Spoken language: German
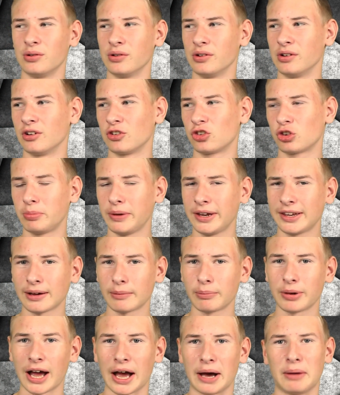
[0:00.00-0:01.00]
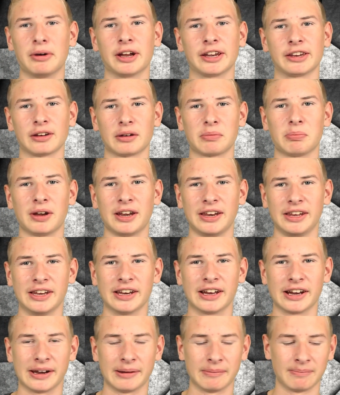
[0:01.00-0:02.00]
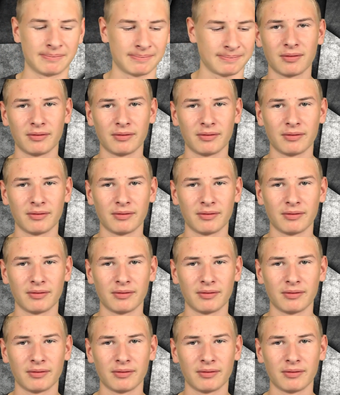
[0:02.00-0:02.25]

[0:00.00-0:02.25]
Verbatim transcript: und später bearbeitet man die dann.